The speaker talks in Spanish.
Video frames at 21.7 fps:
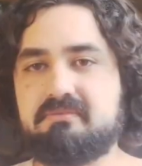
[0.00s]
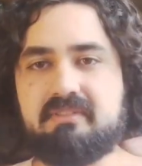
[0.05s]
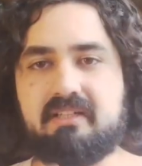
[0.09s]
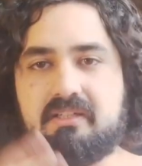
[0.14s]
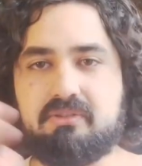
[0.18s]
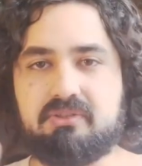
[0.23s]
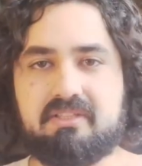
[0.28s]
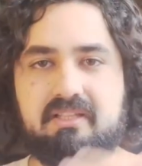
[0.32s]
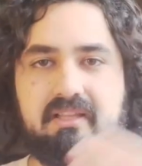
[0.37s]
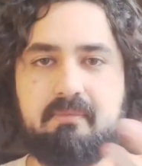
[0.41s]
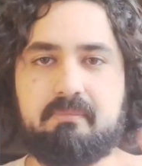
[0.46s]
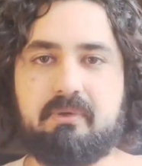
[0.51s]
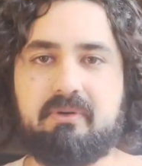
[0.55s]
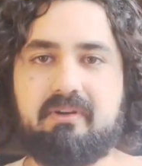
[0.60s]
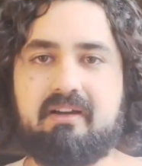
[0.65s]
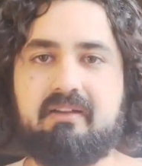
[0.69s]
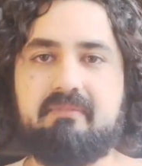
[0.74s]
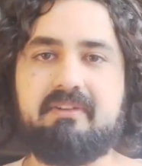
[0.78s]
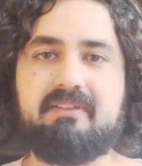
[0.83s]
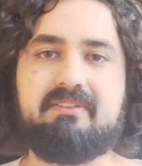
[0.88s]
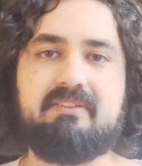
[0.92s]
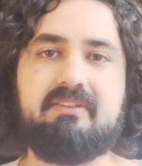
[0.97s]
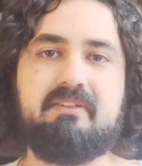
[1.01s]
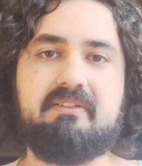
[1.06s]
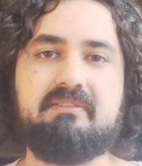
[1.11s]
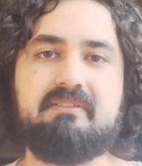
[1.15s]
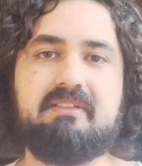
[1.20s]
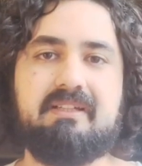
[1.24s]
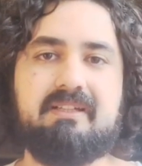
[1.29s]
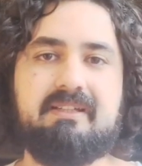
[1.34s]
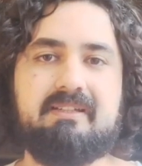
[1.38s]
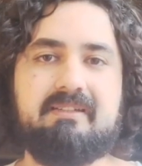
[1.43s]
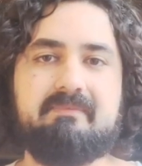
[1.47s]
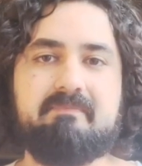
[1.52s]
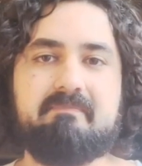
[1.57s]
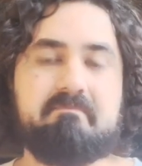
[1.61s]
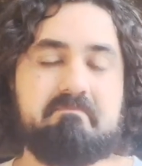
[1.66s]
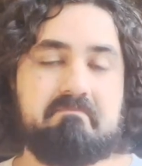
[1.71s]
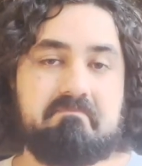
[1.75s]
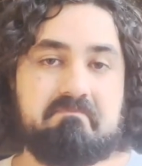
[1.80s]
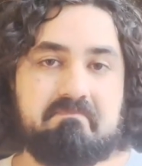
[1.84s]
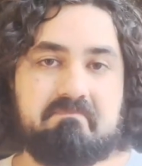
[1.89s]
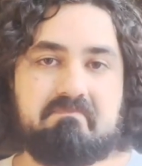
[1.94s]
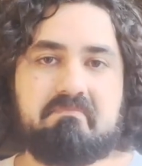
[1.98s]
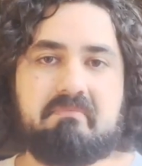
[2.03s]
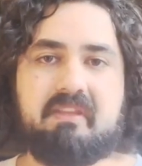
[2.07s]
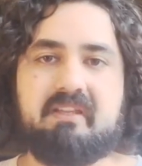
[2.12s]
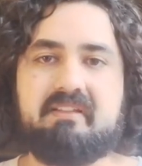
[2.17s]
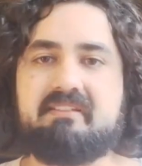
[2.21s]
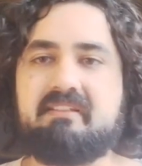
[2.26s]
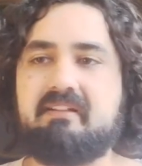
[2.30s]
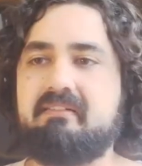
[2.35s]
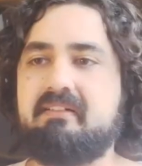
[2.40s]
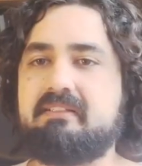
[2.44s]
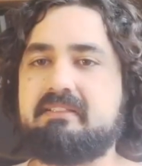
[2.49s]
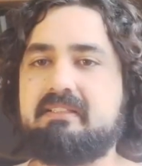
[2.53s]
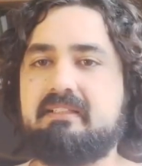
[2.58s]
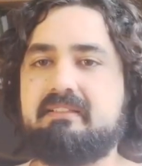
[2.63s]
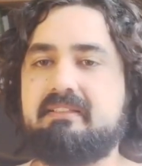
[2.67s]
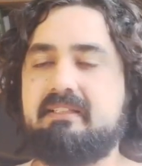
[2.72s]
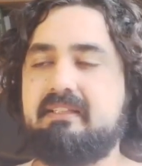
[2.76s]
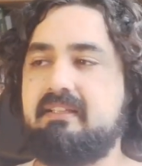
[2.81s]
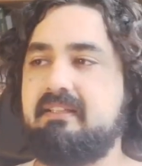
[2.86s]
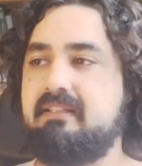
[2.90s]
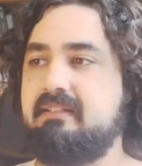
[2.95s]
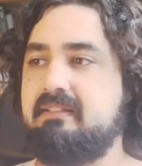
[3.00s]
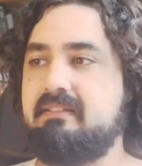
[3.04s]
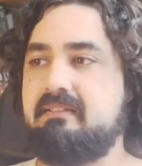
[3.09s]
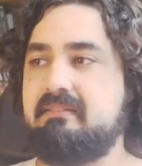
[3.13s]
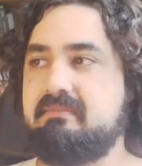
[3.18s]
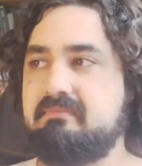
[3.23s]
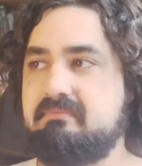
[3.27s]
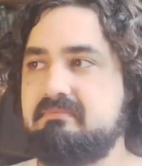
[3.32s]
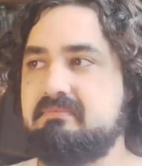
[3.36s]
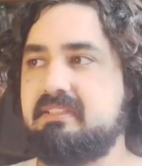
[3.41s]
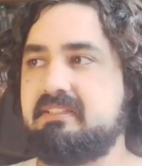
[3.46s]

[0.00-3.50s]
Una cosa de programación que está bastante,